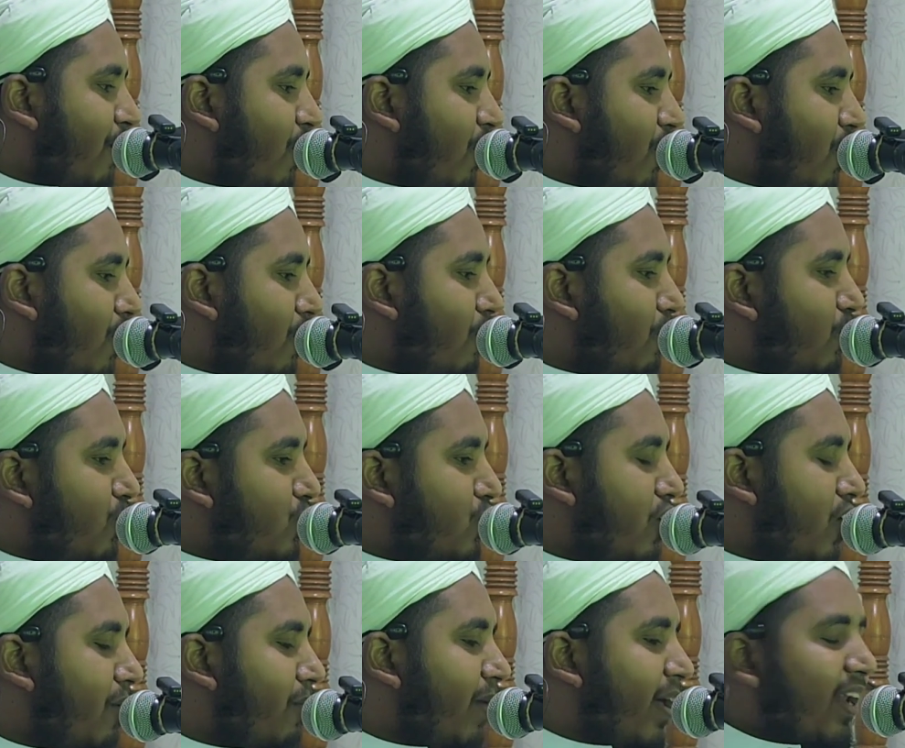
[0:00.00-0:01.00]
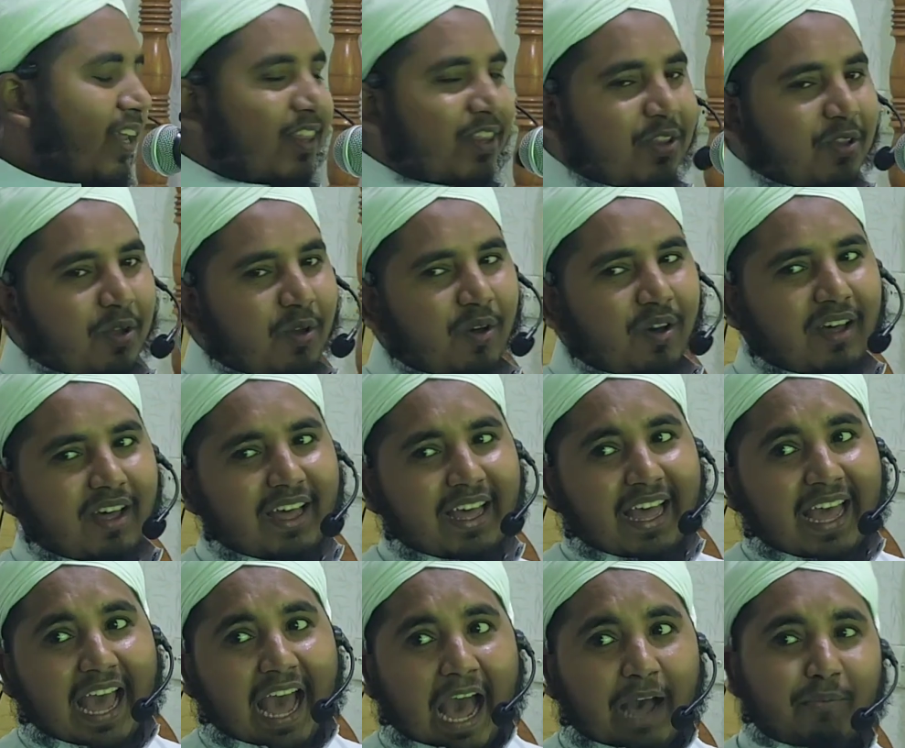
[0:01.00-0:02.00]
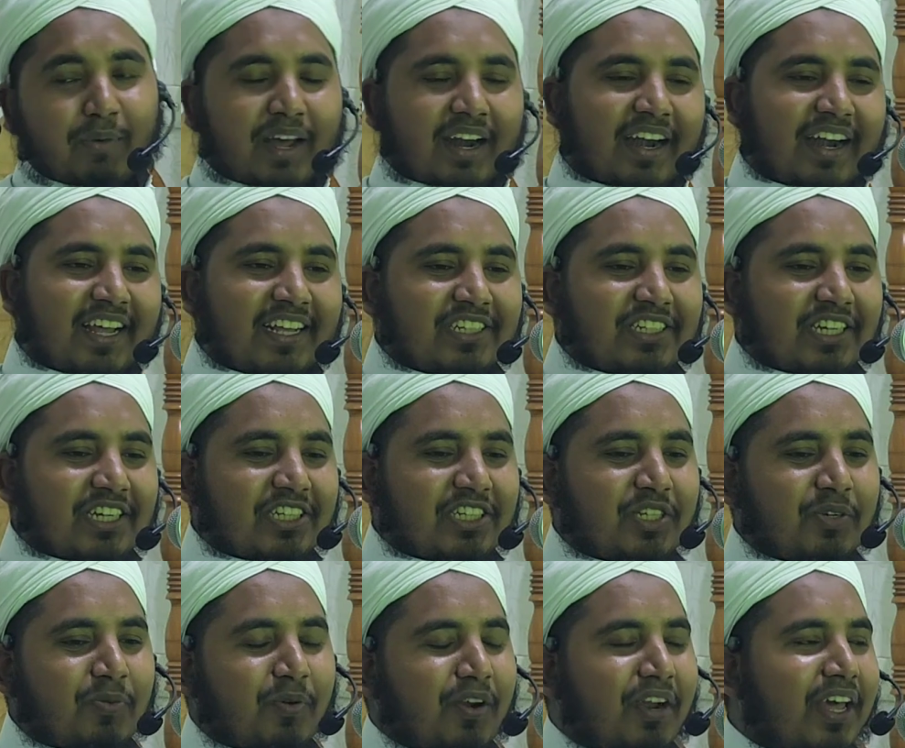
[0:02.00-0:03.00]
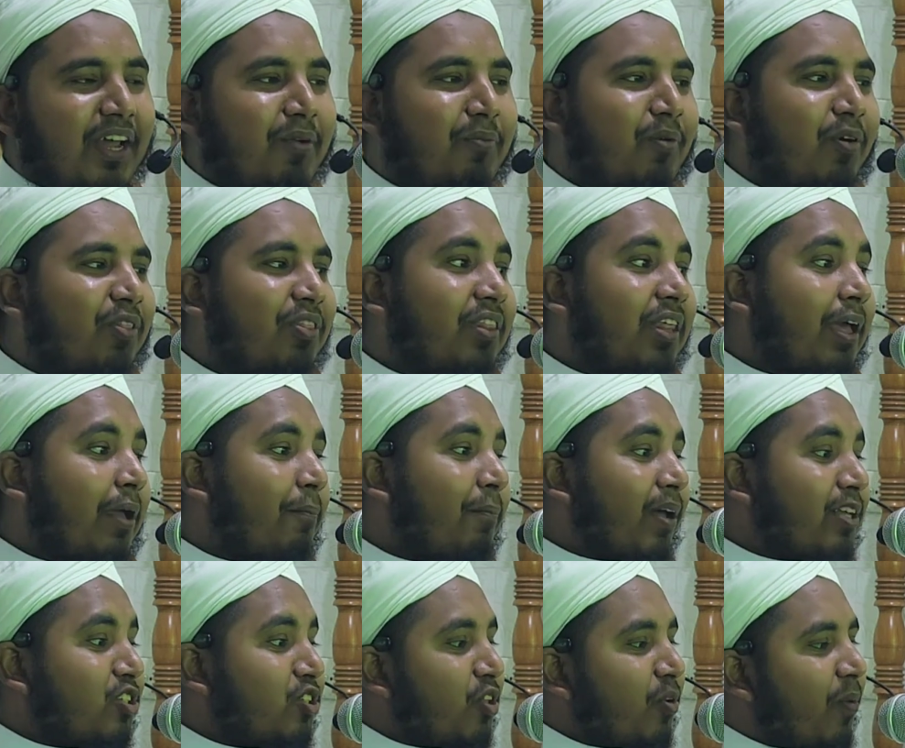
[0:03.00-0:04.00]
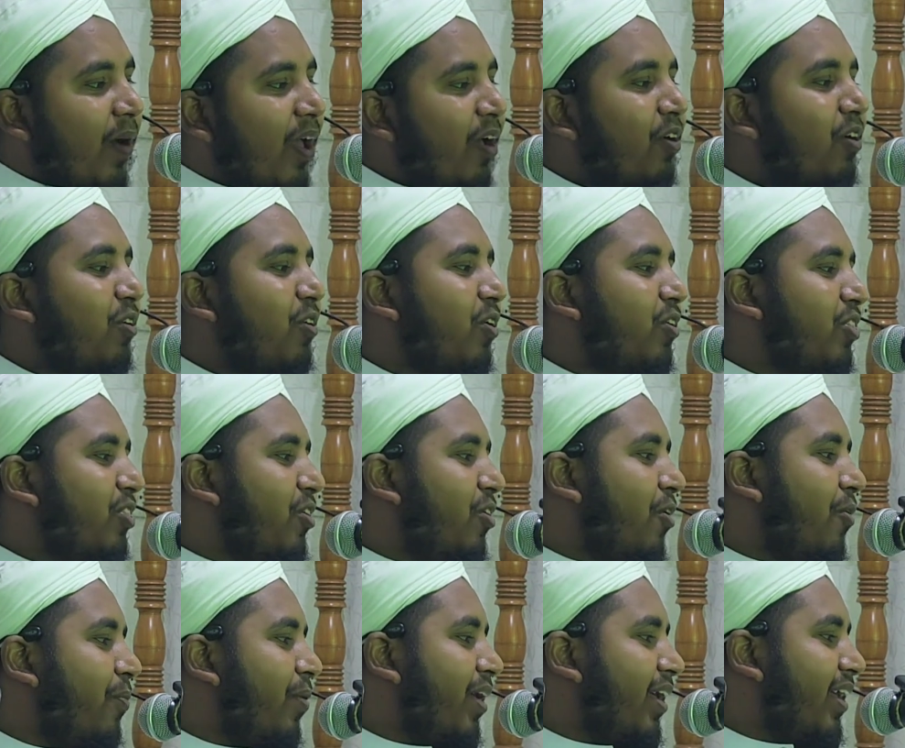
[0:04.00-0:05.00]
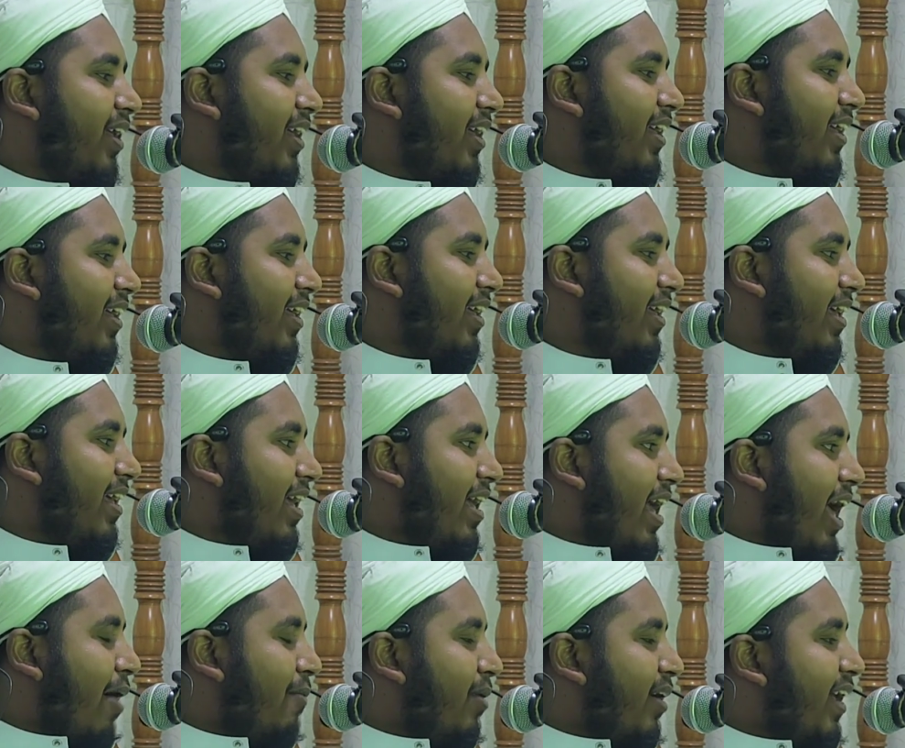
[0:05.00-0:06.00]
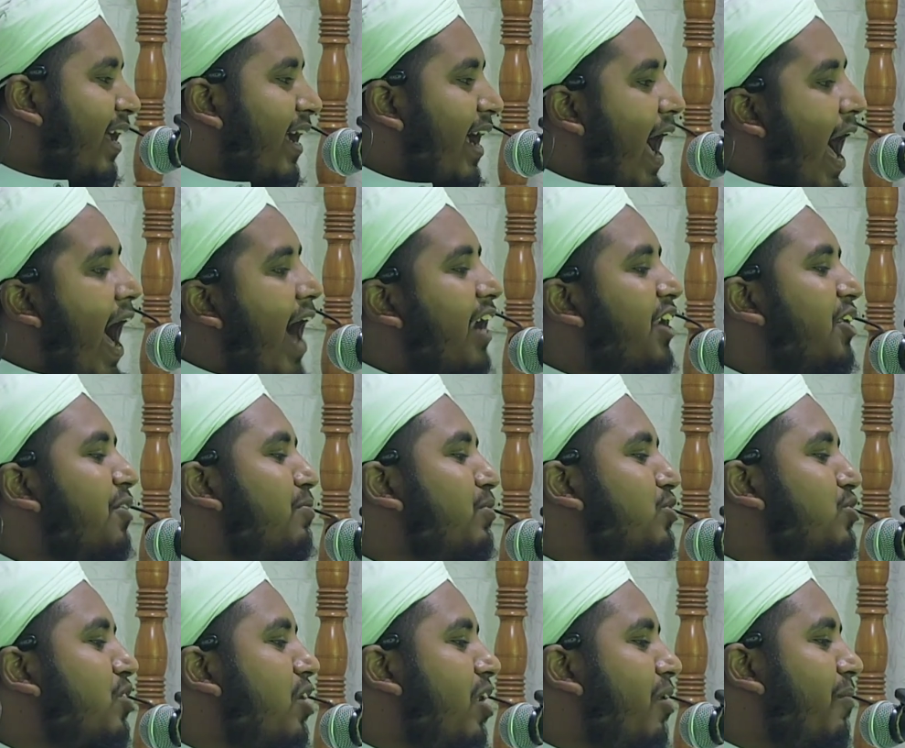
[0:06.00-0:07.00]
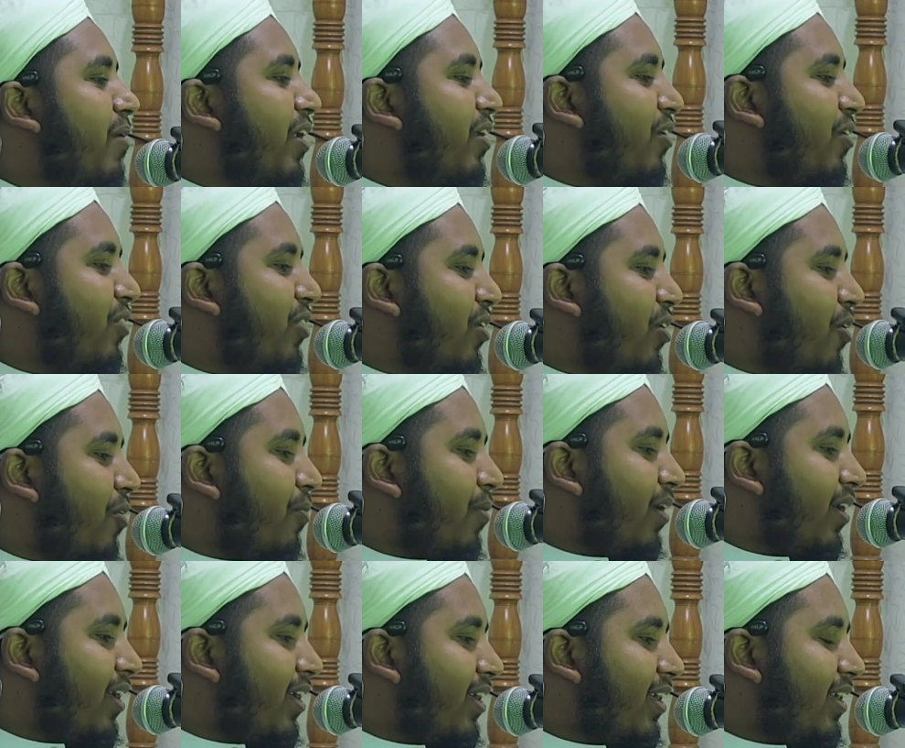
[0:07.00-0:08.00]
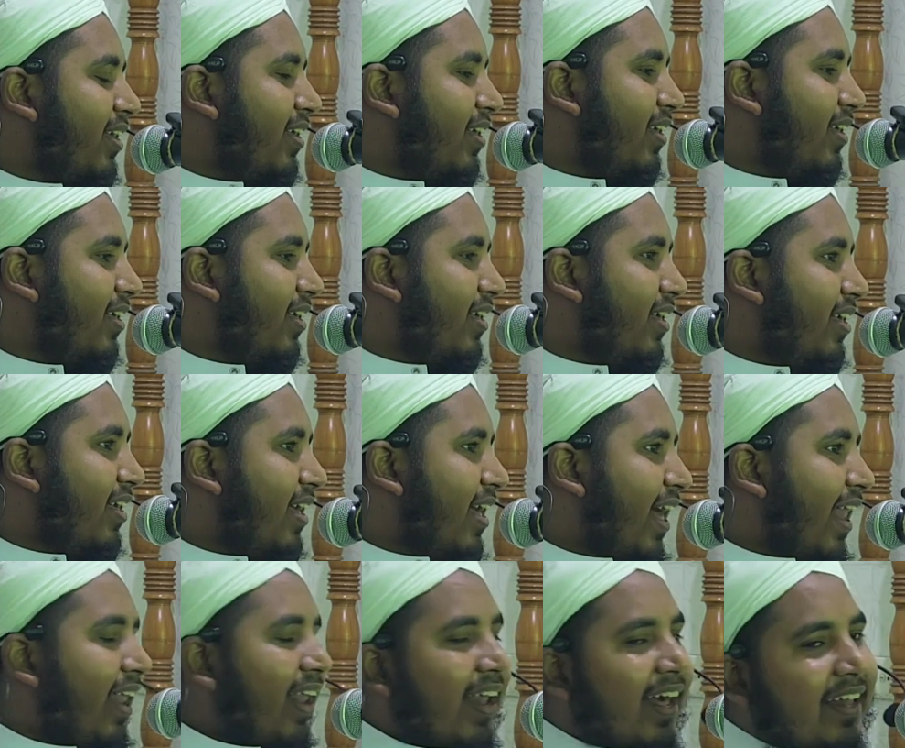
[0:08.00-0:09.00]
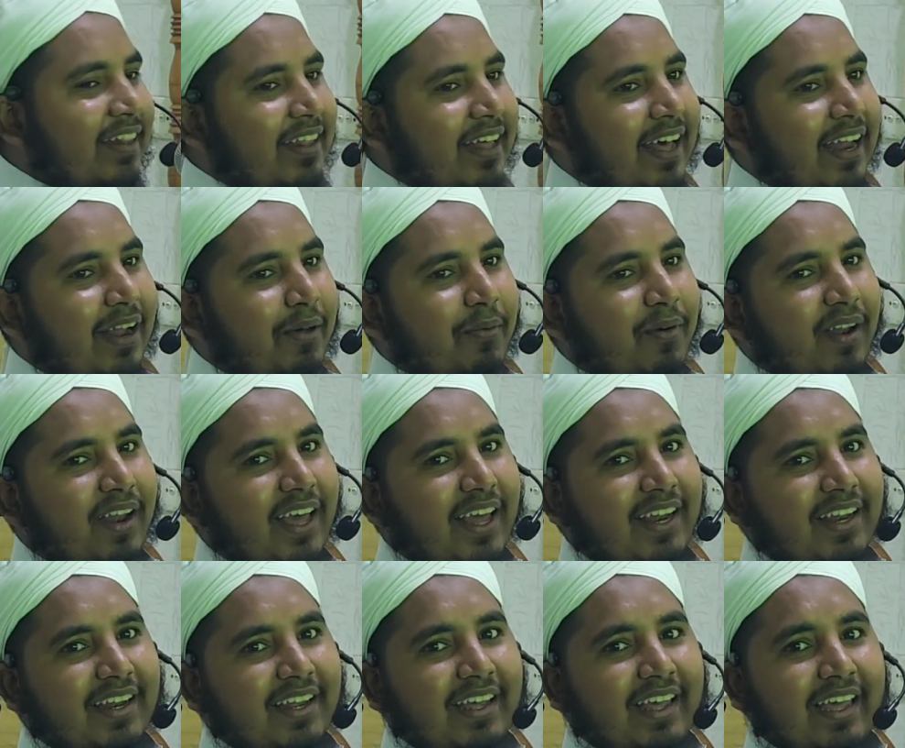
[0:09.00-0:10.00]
বরং মুসলমানিত্ব আমার নিজের জীবনের মধ্যে বাস্তবায়ন করতে হবে আমাকে খাঁটি মুসলমান হতে হবে আল্লাহ বলেন